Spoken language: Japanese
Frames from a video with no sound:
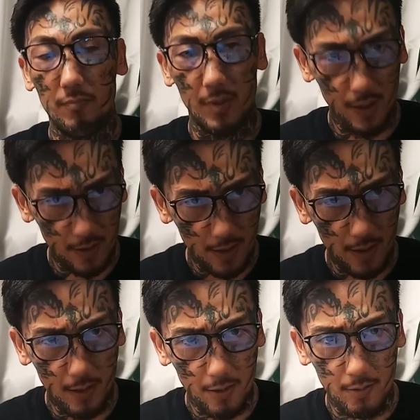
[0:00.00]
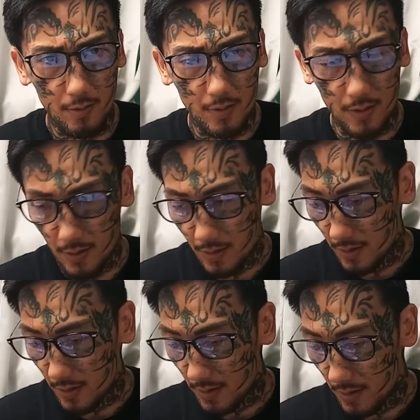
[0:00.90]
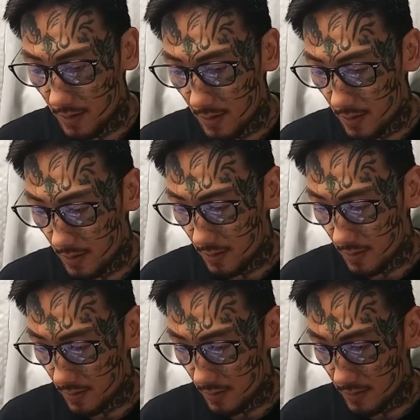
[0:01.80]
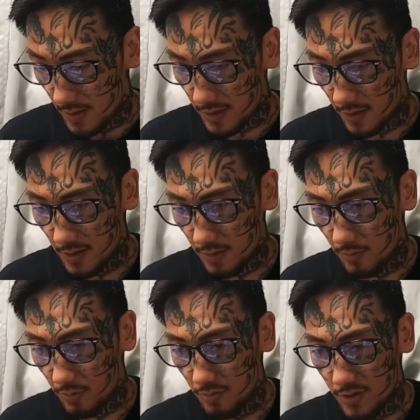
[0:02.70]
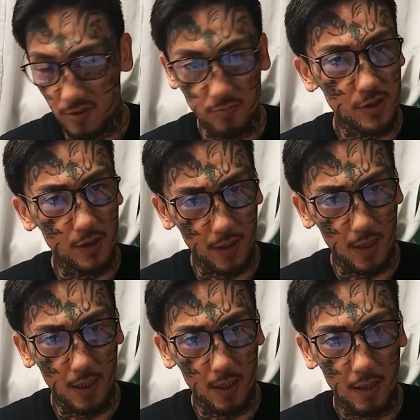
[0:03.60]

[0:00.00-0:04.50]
負けて、えー情けないとこをお見せしましたが、